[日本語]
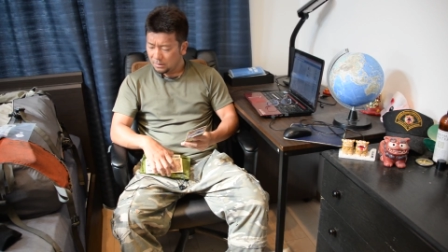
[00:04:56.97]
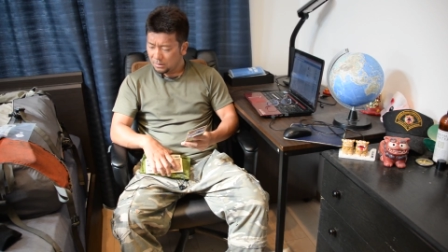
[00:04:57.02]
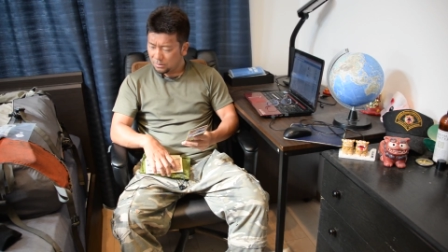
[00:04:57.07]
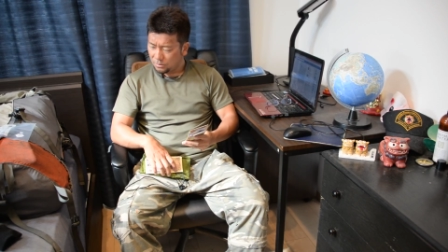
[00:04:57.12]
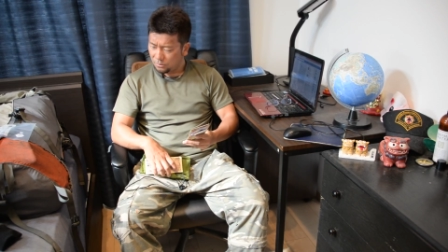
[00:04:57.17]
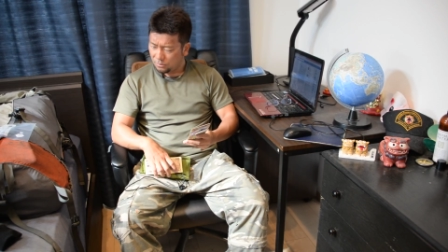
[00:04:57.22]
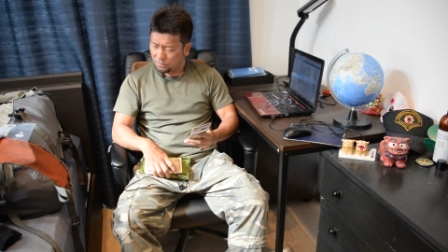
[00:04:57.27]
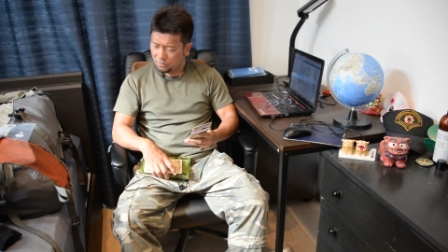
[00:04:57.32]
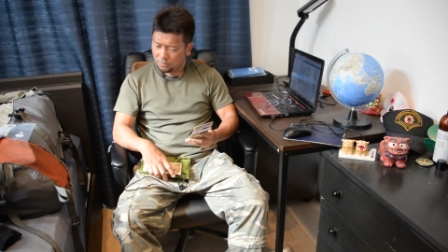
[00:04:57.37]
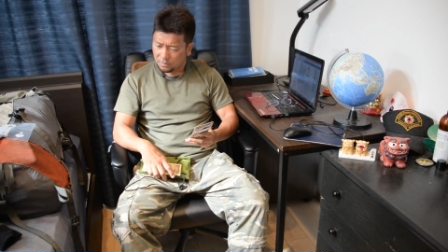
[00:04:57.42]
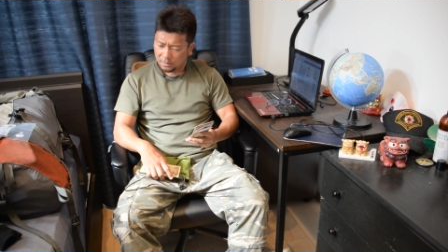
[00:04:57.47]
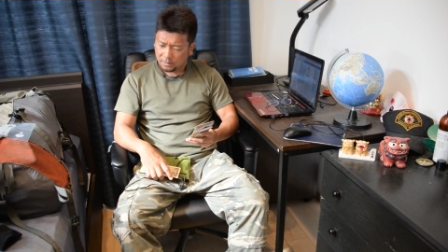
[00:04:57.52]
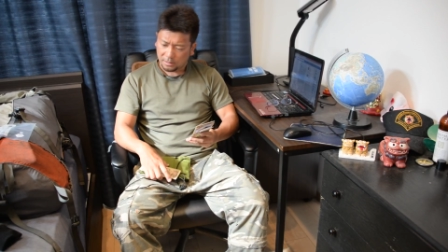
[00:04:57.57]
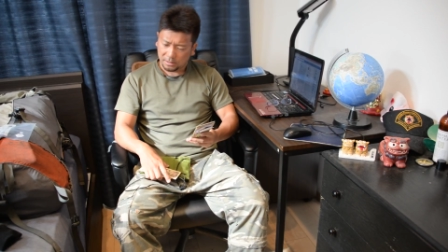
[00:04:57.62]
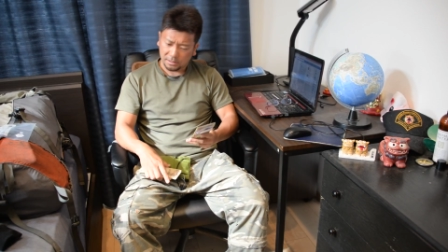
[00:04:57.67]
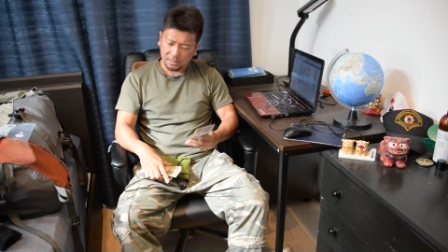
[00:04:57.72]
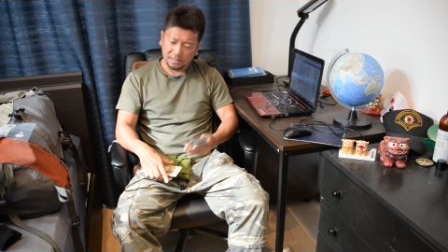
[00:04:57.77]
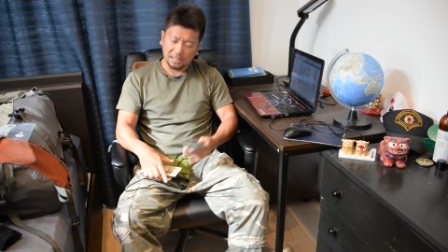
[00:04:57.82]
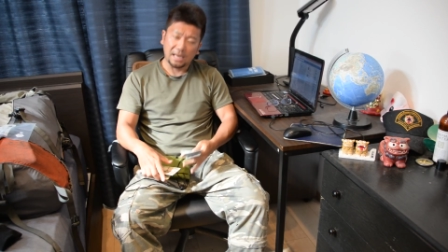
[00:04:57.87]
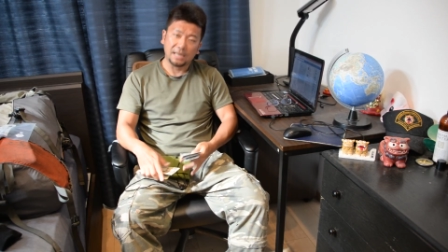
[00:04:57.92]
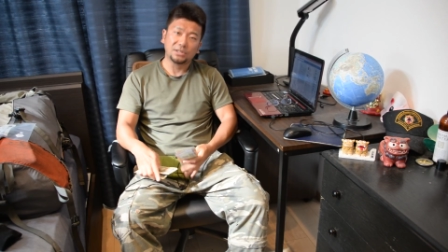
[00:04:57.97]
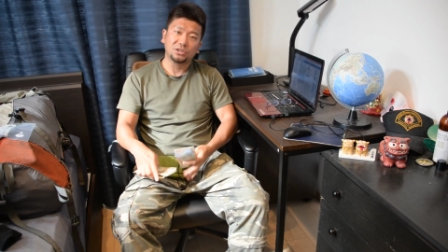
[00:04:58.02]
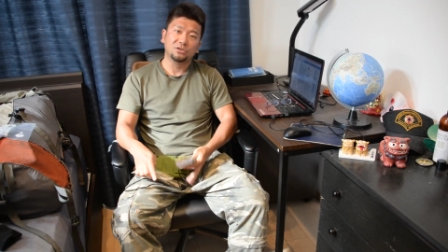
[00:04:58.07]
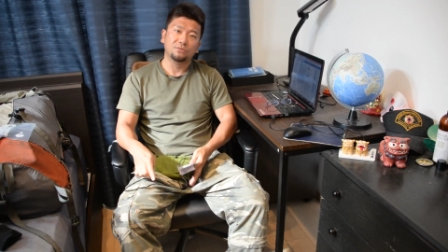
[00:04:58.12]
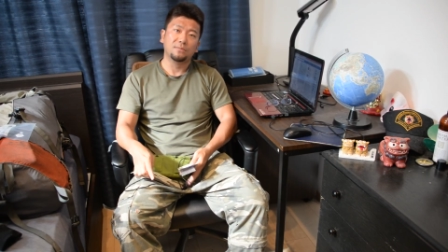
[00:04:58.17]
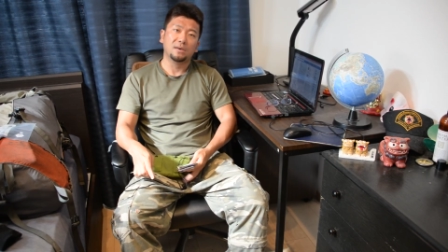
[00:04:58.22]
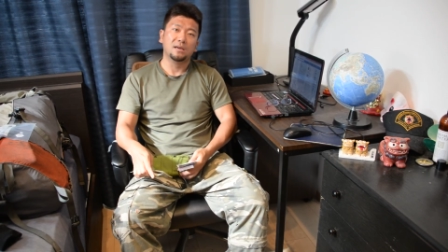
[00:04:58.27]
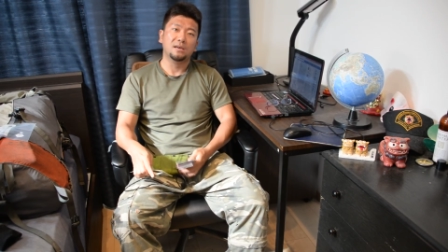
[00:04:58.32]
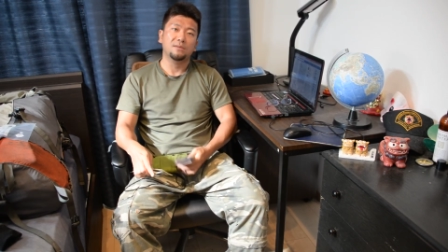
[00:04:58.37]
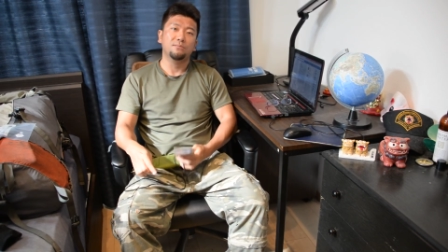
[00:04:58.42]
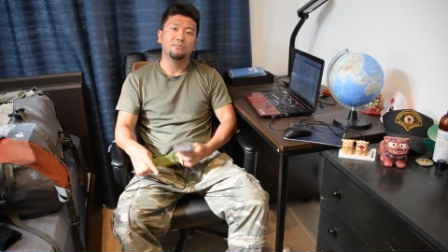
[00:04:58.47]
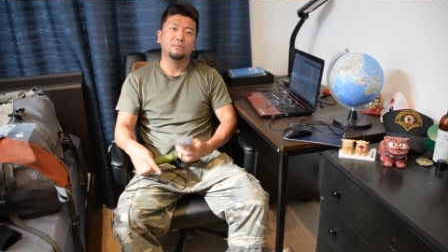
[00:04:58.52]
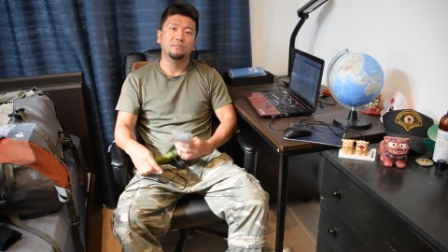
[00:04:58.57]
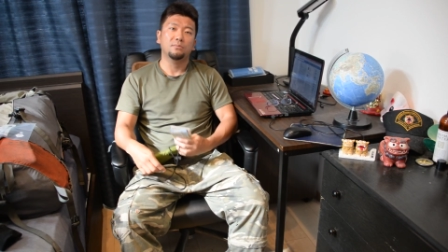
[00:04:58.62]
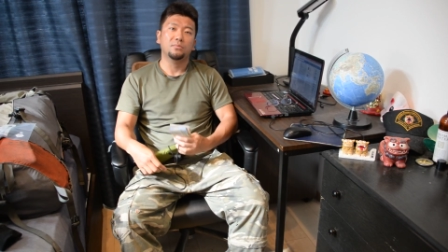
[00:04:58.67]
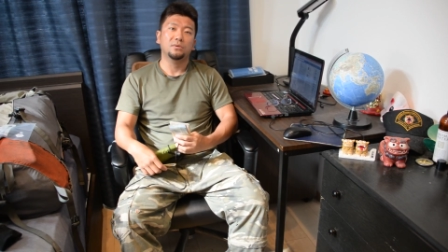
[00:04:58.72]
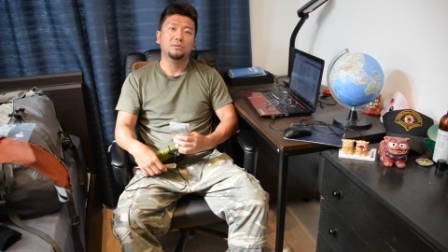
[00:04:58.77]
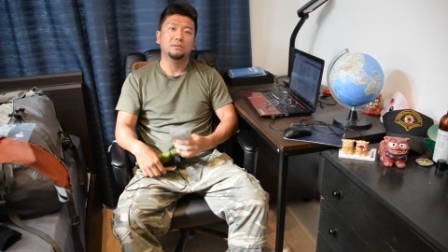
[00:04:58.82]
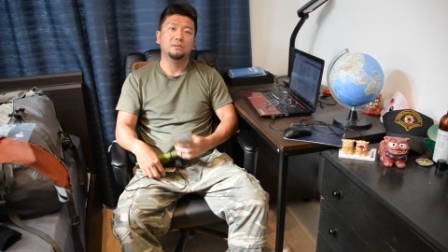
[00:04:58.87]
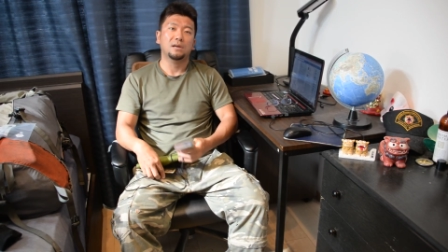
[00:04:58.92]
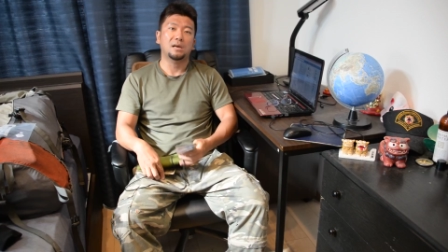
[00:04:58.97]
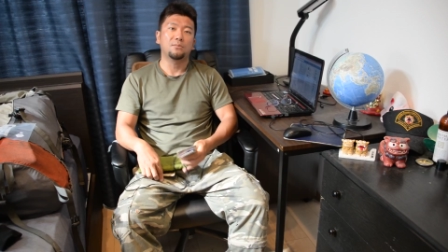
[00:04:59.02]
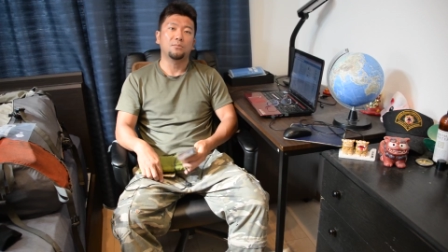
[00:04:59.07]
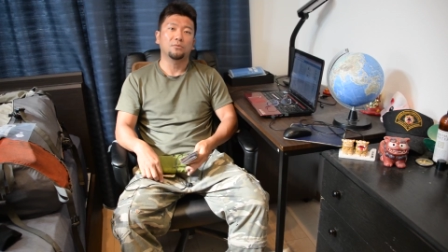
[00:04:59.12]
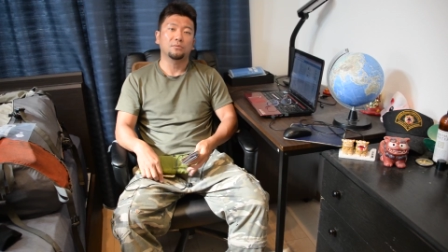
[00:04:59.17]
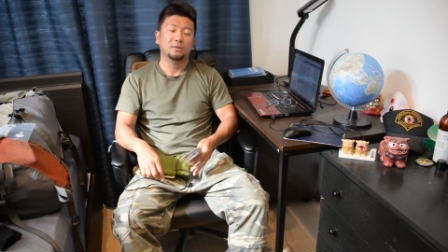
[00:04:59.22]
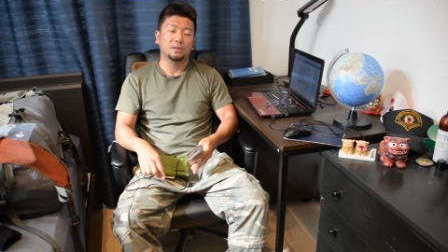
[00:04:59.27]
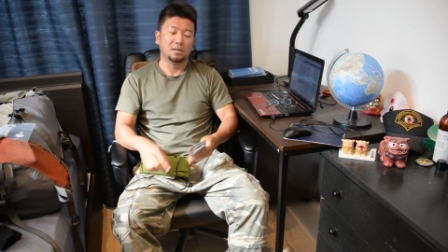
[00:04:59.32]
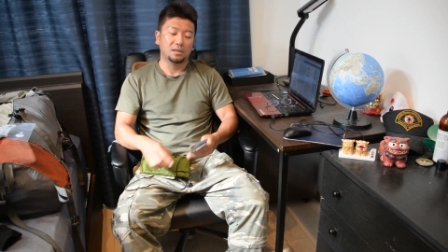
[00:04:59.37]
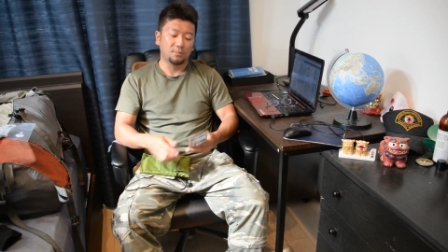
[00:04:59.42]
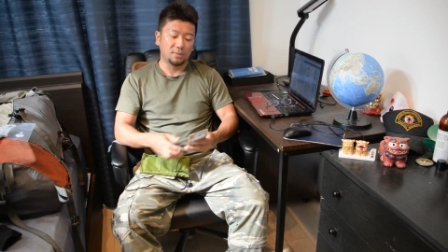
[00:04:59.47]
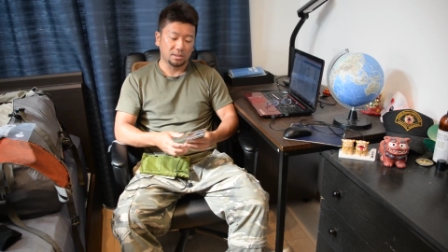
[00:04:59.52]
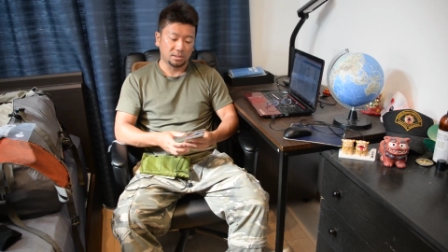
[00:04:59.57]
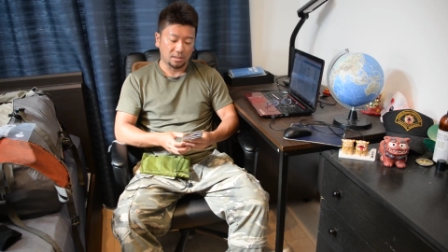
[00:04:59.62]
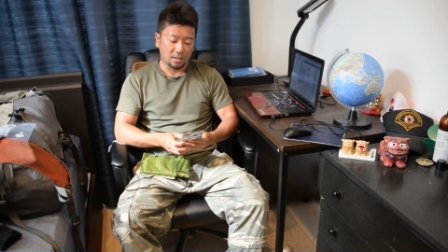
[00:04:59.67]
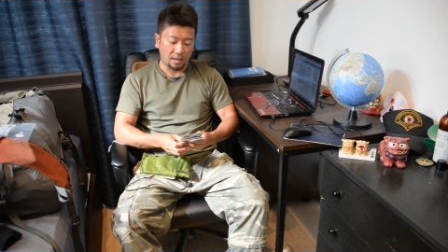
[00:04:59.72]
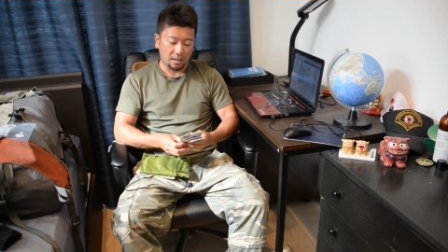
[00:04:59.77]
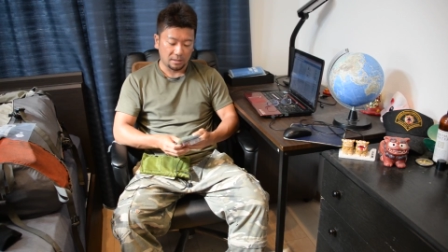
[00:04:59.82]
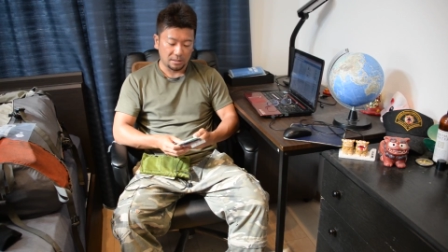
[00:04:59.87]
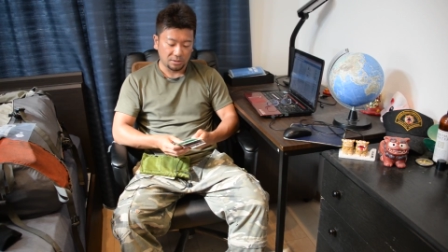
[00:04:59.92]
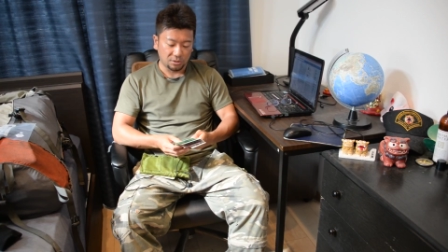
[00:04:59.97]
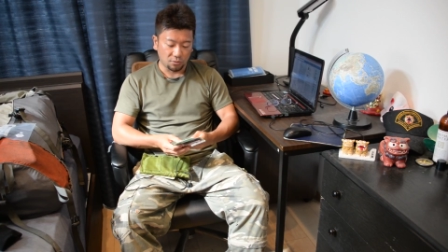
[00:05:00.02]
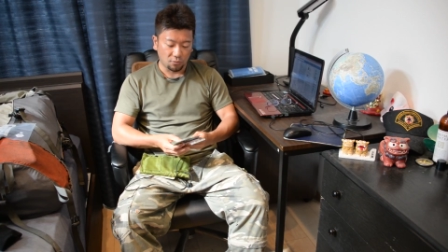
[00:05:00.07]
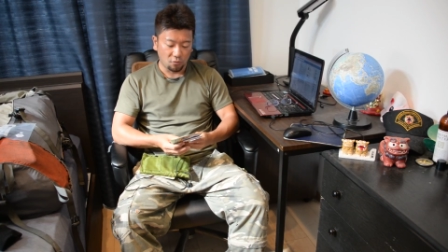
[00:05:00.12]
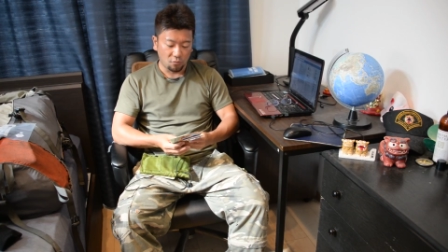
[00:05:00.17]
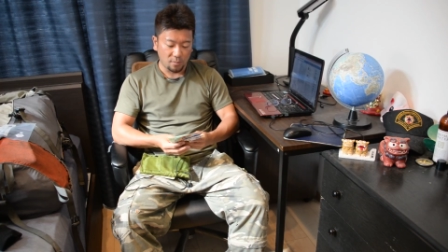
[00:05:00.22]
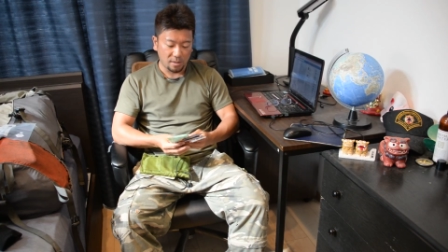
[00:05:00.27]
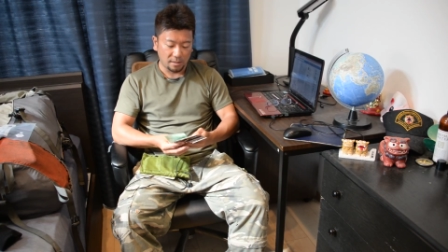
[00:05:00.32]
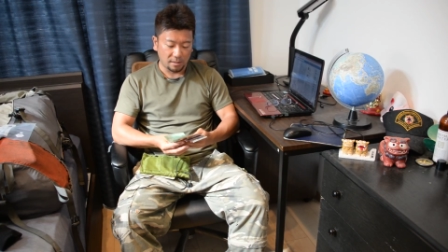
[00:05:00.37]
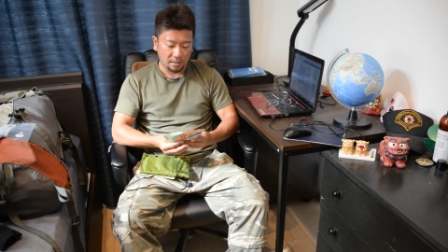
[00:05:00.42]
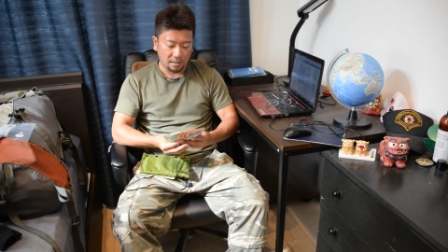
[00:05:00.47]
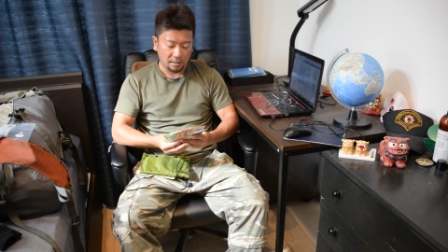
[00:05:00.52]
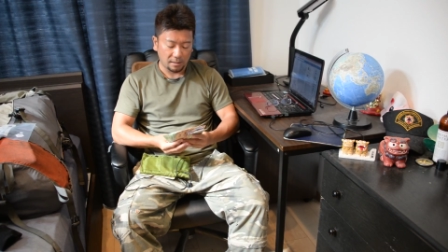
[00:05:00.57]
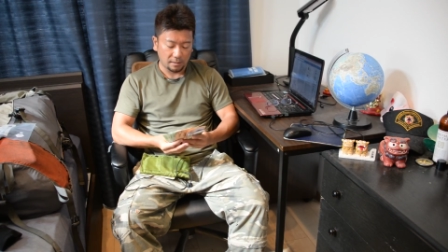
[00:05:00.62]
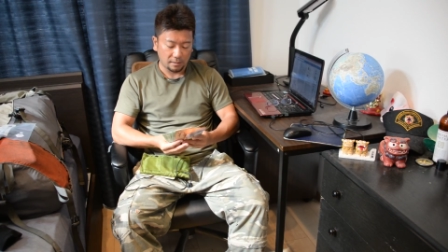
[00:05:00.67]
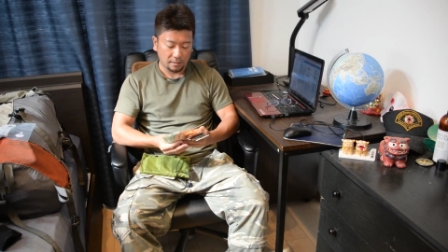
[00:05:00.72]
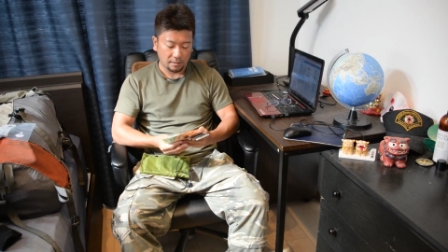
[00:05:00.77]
ユーロが確か30万円分ぐらい持ってきました一応多めにね